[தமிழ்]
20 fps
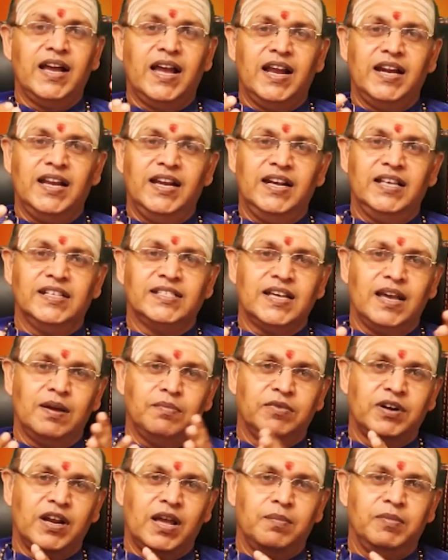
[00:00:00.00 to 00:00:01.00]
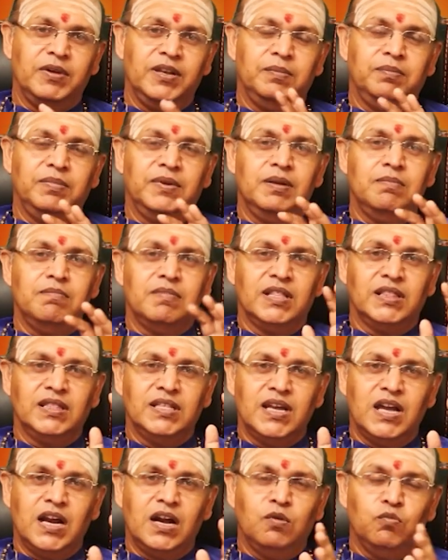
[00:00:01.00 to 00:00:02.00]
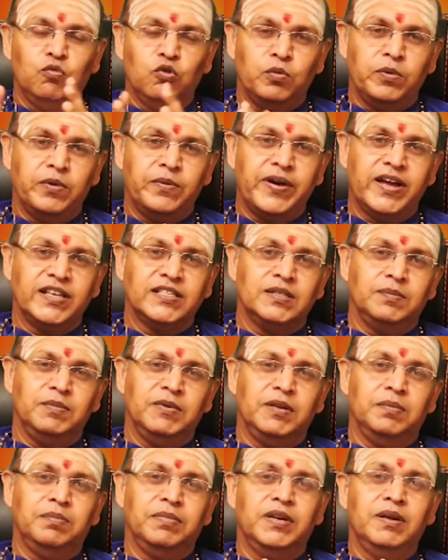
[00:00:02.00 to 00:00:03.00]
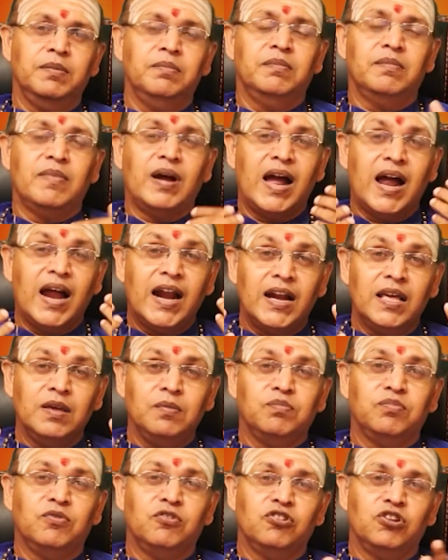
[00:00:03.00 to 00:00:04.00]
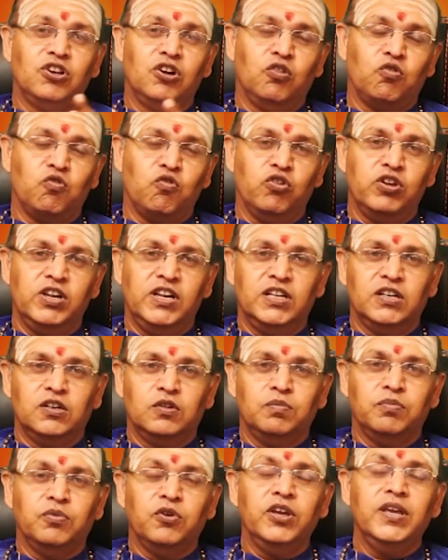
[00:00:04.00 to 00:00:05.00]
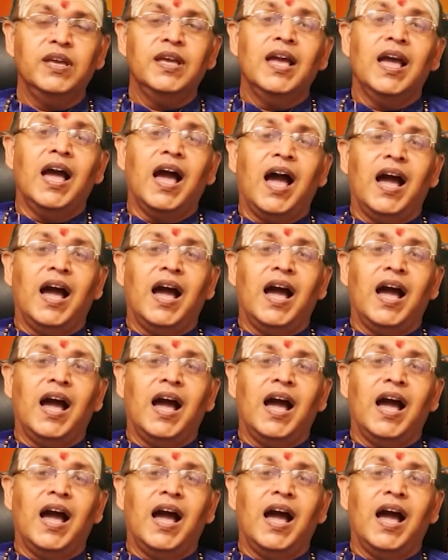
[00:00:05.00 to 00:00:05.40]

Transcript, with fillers: காலையில் சாப்பிடாமல் இருப்பினும் மத்தியானம் உபவாசம் இருப்பினும் மாலை பொழுதில் கோயிலுக்கு போய்